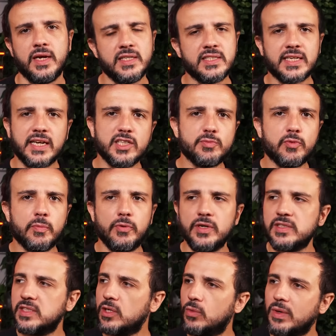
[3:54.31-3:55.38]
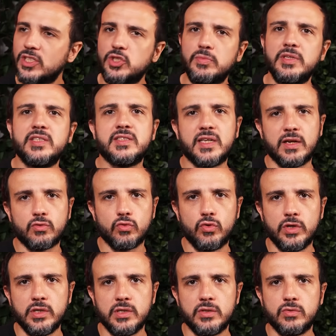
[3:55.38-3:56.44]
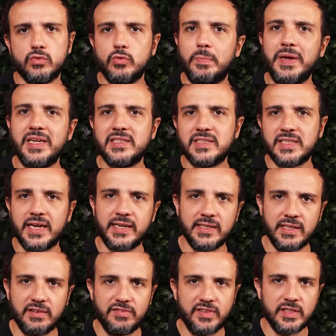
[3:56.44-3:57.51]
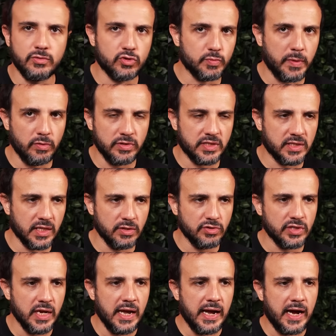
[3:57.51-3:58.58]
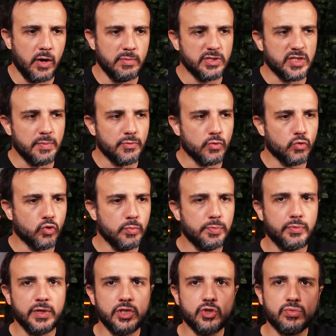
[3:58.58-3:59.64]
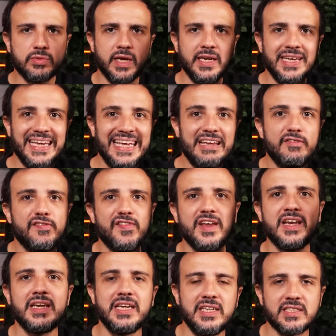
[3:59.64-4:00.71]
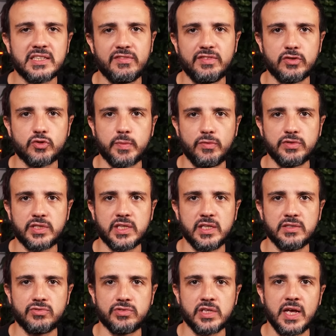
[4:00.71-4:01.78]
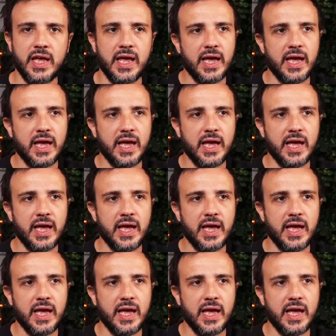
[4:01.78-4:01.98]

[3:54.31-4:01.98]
Esse cara se propõe a ser um administrador do bem-estar e da vida dos paulistanos, ao mesmo tempo que o grupo político dele inferniza a vida dos paulistanos.